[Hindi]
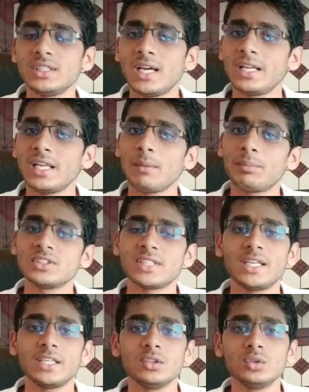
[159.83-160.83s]
सिंगाड़े आप
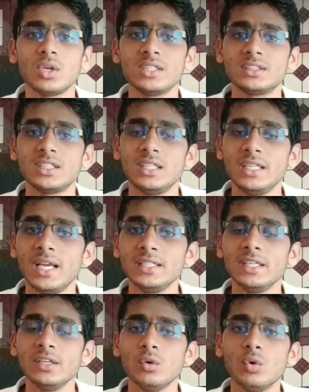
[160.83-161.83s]
पंसारी की दुकान से ले
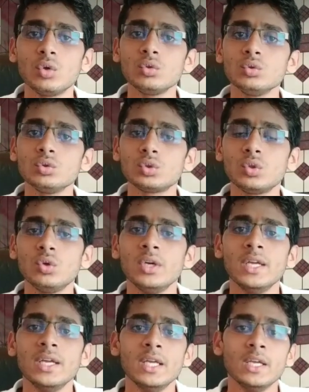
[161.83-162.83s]
आइए और उसको
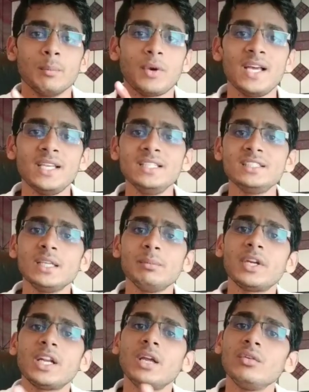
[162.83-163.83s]
पानी से
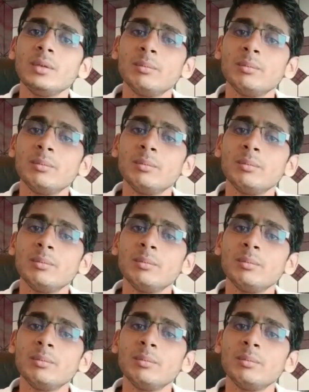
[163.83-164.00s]
भरे हुए